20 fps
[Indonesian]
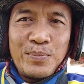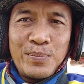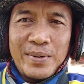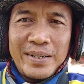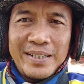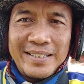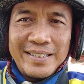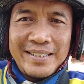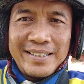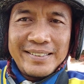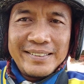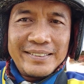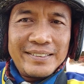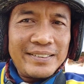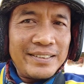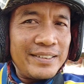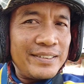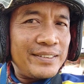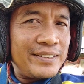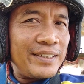Kembali lagi
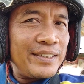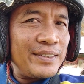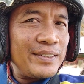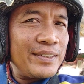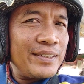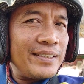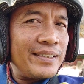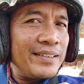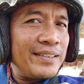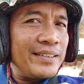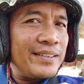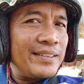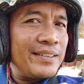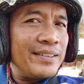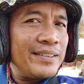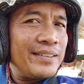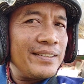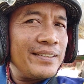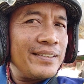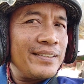saya channel
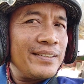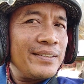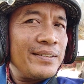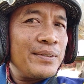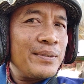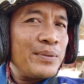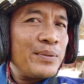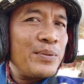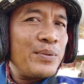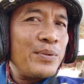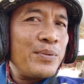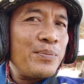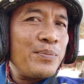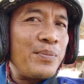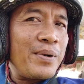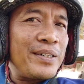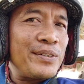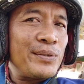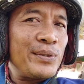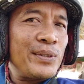
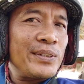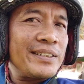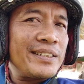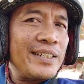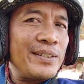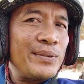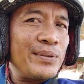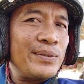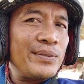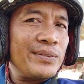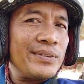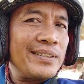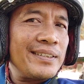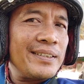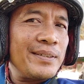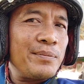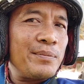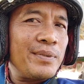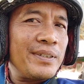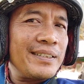Komando Sayur
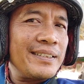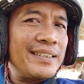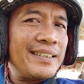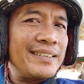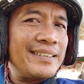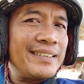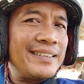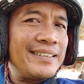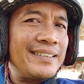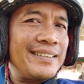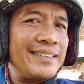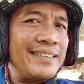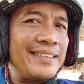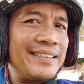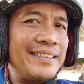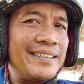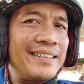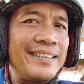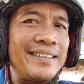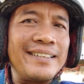ingin bernyanyi Ini
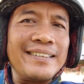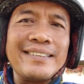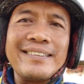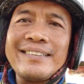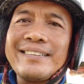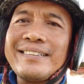dia